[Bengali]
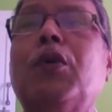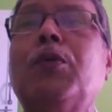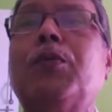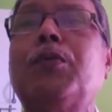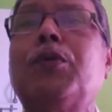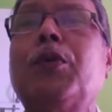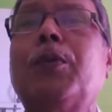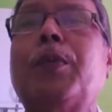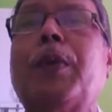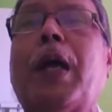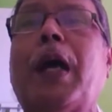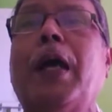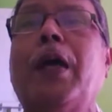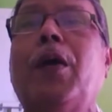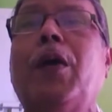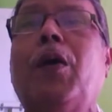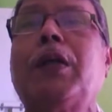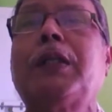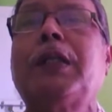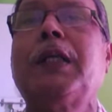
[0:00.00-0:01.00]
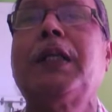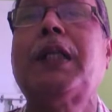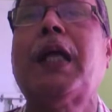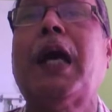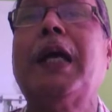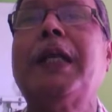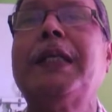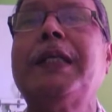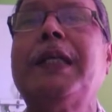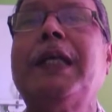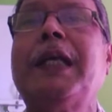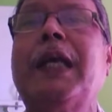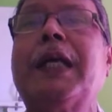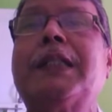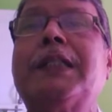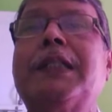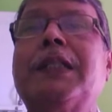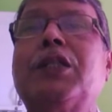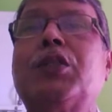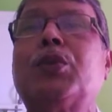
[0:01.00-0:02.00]
লুপ্ত প্রায় অর্থাৎ হারিয়ে
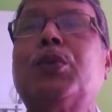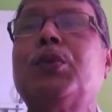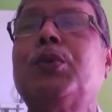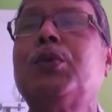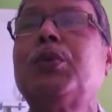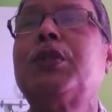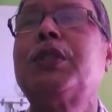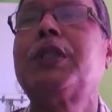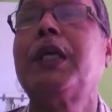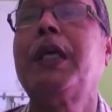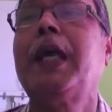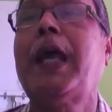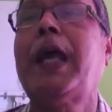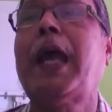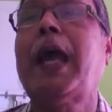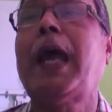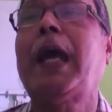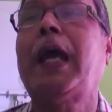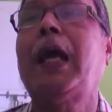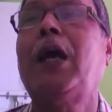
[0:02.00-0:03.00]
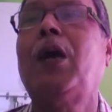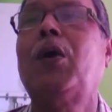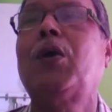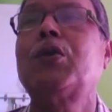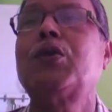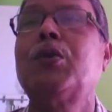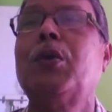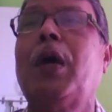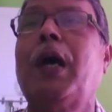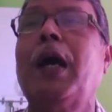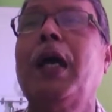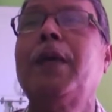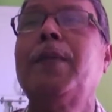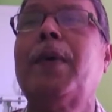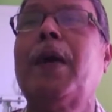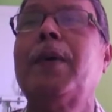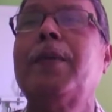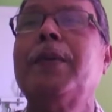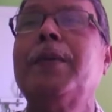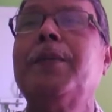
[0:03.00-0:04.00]
গেছে শুধু সে একা
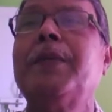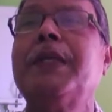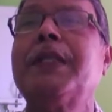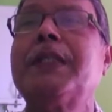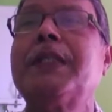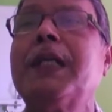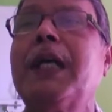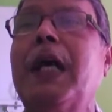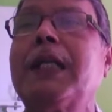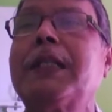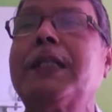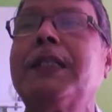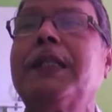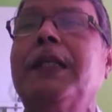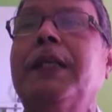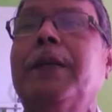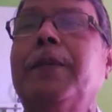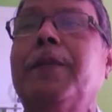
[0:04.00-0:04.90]
অসহায়ভাবে বেঁচে আছে